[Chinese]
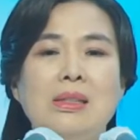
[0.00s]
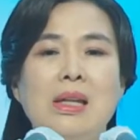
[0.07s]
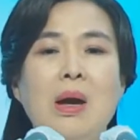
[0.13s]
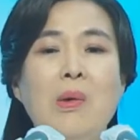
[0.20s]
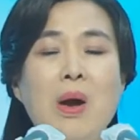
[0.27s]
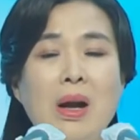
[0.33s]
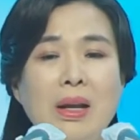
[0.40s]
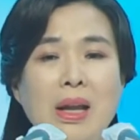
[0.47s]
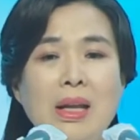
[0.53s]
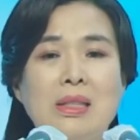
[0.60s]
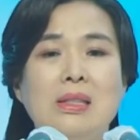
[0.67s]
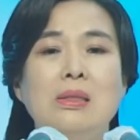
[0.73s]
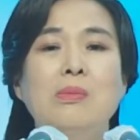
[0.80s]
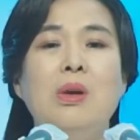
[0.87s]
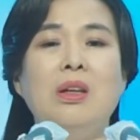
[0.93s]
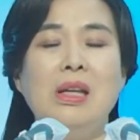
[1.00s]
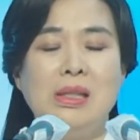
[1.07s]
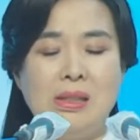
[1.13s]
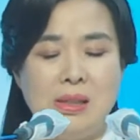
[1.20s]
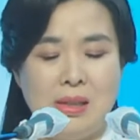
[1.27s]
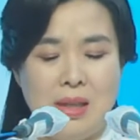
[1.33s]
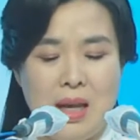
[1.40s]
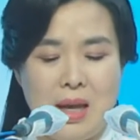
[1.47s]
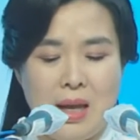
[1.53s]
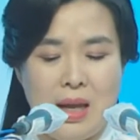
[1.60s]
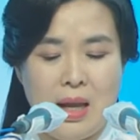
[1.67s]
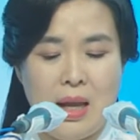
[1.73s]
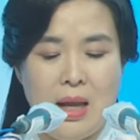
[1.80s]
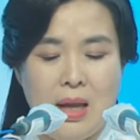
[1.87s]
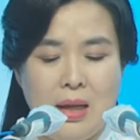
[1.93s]
那么，每当遇到让你生气
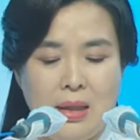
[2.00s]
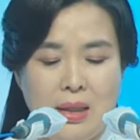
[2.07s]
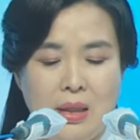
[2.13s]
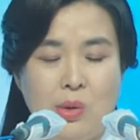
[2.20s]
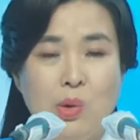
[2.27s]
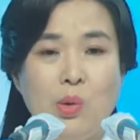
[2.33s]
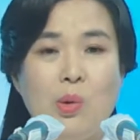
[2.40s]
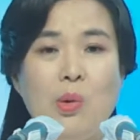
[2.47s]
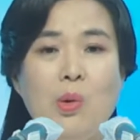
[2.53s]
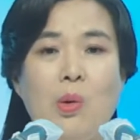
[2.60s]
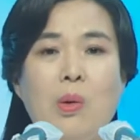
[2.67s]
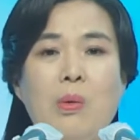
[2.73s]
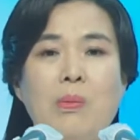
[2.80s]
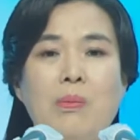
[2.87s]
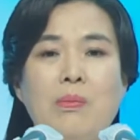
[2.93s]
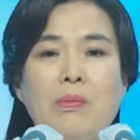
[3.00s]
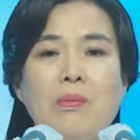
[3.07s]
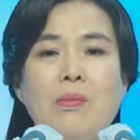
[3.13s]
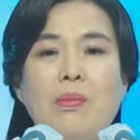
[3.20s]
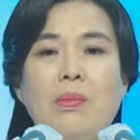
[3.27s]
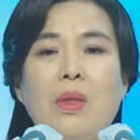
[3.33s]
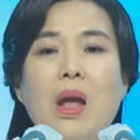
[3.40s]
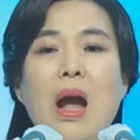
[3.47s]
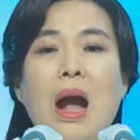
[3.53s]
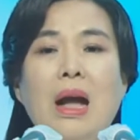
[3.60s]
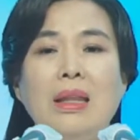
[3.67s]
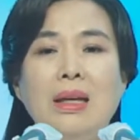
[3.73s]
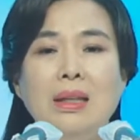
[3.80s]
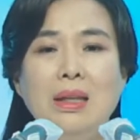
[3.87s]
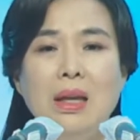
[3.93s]
的事情时，
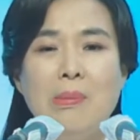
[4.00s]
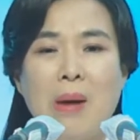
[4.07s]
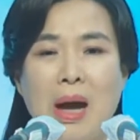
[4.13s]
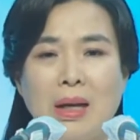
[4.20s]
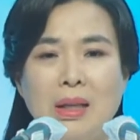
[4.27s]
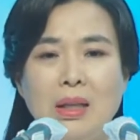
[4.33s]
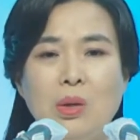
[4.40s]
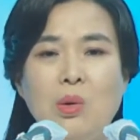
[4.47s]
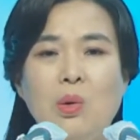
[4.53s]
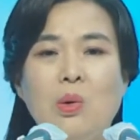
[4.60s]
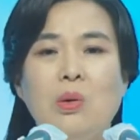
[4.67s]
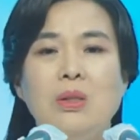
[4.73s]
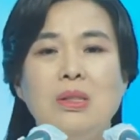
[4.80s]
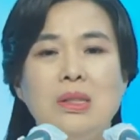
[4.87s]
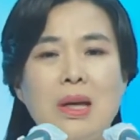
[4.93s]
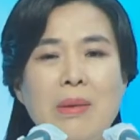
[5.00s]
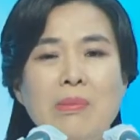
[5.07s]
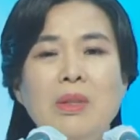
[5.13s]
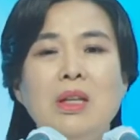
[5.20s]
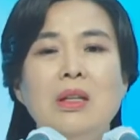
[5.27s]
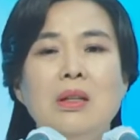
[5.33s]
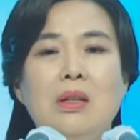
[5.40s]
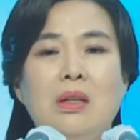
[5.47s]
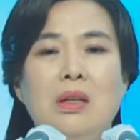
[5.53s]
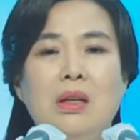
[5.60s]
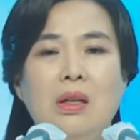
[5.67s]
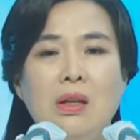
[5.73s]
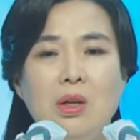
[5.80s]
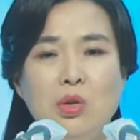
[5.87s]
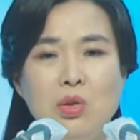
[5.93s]
要祷告神，向神
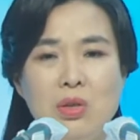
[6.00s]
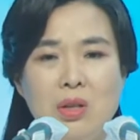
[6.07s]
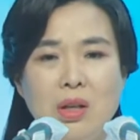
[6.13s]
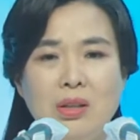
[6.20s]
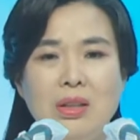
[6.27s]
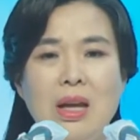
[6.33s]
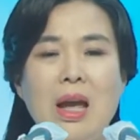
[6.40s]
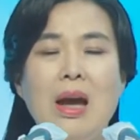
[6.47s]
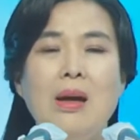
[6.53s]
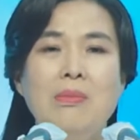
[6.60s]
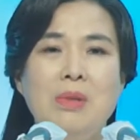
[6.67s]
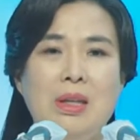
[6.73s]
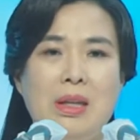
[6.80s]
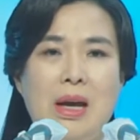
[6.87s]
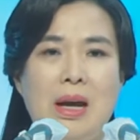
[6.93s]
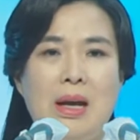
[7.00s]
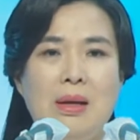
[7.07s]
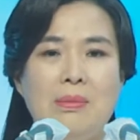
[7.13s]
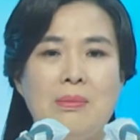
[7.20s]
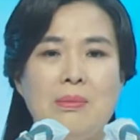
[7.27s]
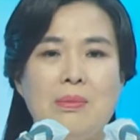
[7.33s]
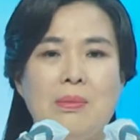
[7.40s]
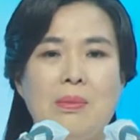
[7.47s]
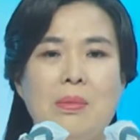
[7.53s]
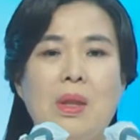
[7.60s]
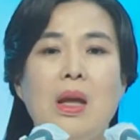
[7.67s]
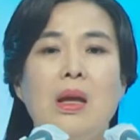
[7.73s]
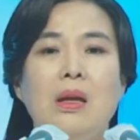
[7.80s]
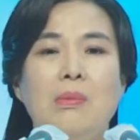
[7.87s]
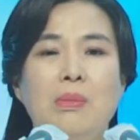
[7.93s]
交托，尽量忍
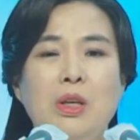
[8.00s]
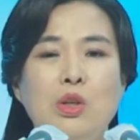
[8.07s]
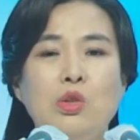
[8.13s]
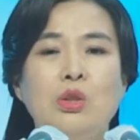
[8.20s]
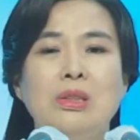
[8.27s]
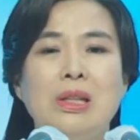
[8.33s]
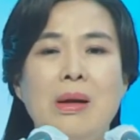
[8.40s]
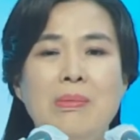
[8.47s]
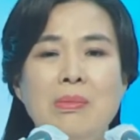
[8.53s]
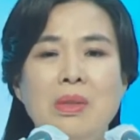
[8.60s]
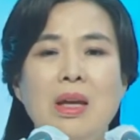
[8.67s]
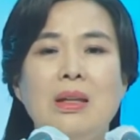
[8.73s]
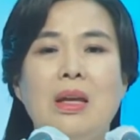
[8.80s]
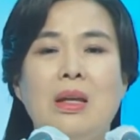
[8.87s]
耐，操练自己。